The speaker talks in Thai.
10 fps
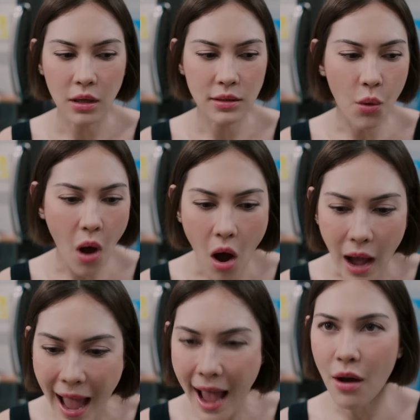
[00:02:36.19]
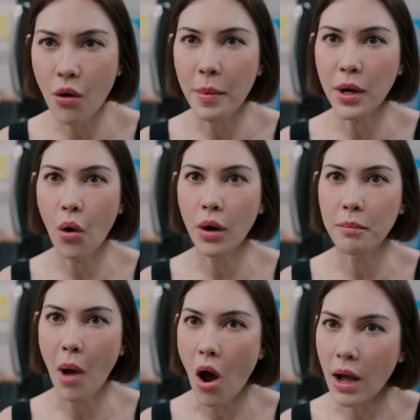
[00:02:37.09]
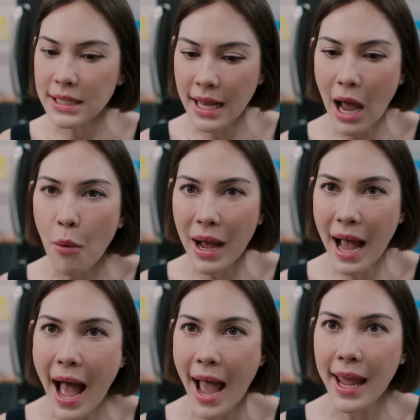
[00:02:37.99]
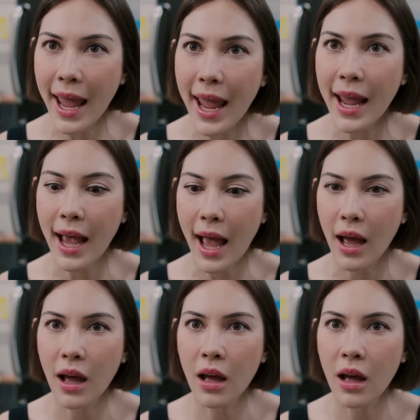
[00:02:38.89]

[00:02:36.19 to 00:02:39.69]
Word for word: เจ้าของห้างเขาก็เป็นคนบอกให้ฉันเอามาขายเองอ่ะ